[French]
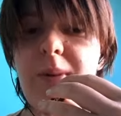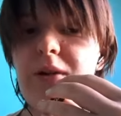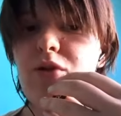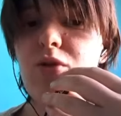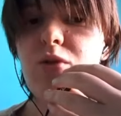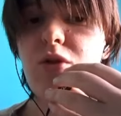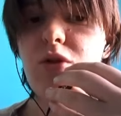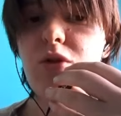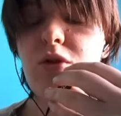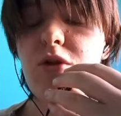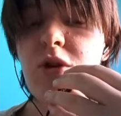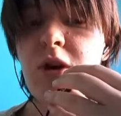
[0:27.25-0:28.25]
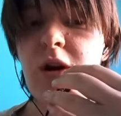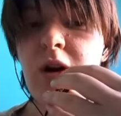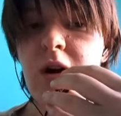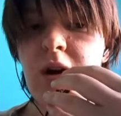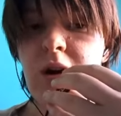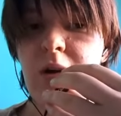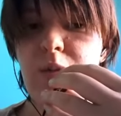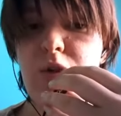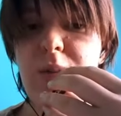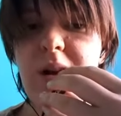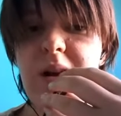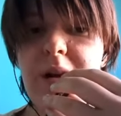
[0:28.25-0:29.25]
pas dû me me
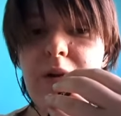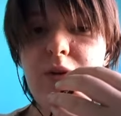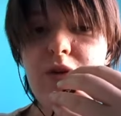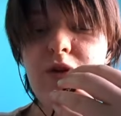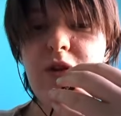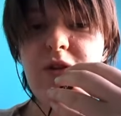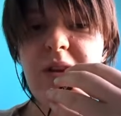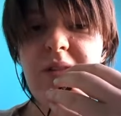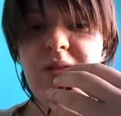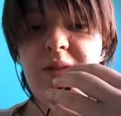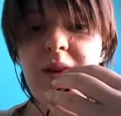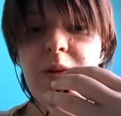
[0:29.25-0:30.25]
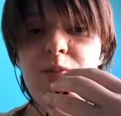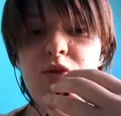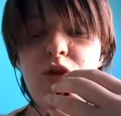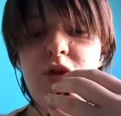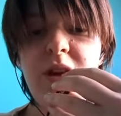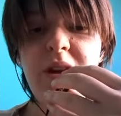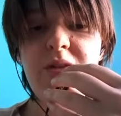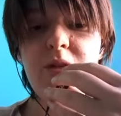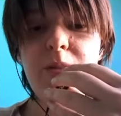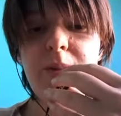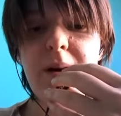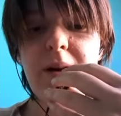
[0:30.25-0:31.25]
mêler à cause de cette fille. Comme tu dis, il faut
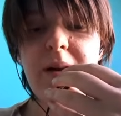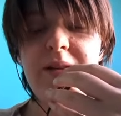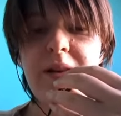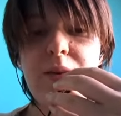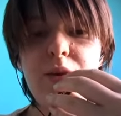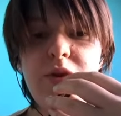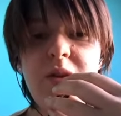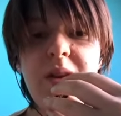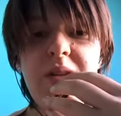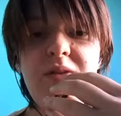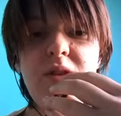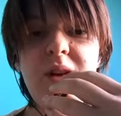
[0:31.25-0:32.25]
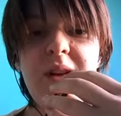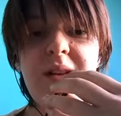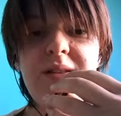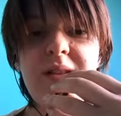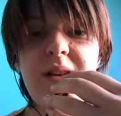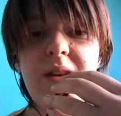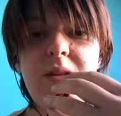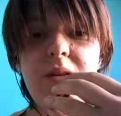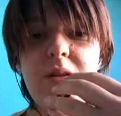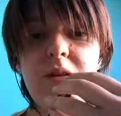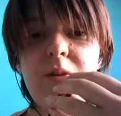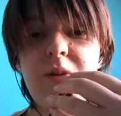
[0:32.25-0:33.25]
pas les écouter, il faut les laisser,
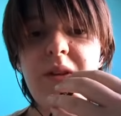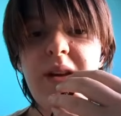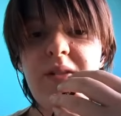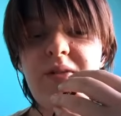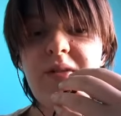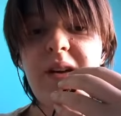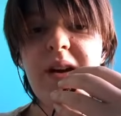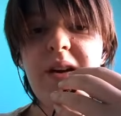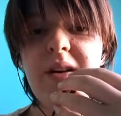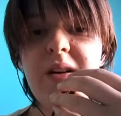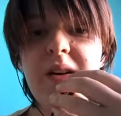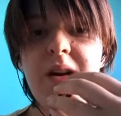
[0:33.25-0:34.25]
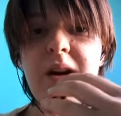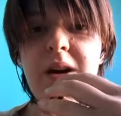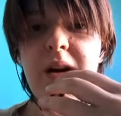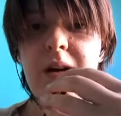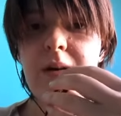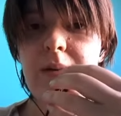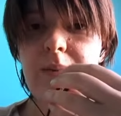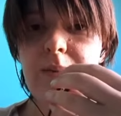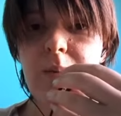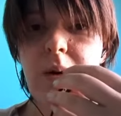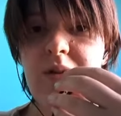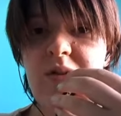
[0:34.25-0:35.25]
euh, comment dire, faire.
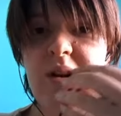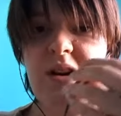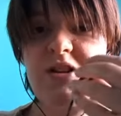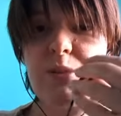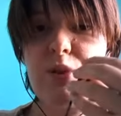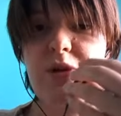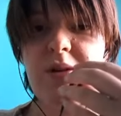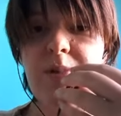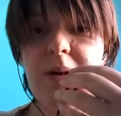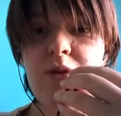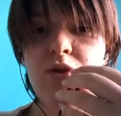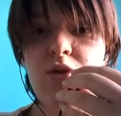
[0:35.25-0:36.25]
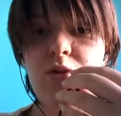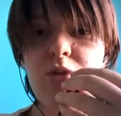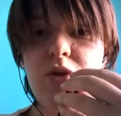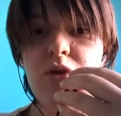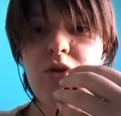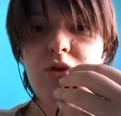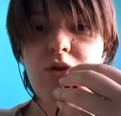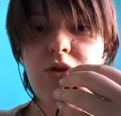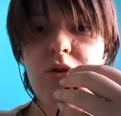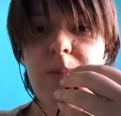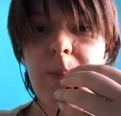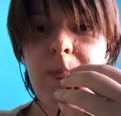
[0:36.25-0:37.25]
Moi, voilà, j'ai peut-être pas dû me.
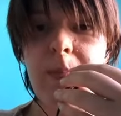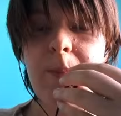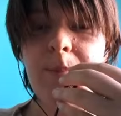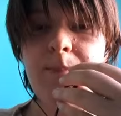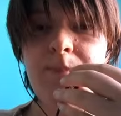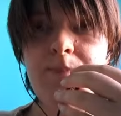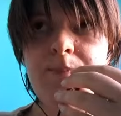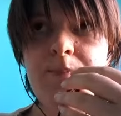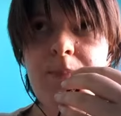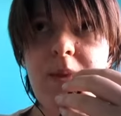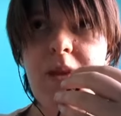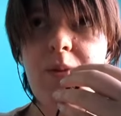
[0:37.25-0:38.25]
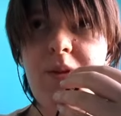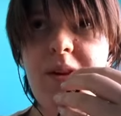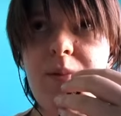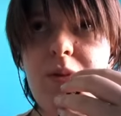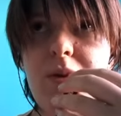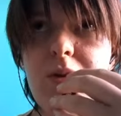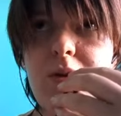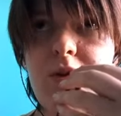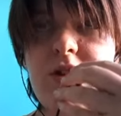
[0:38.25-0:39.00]
Comment dire, me.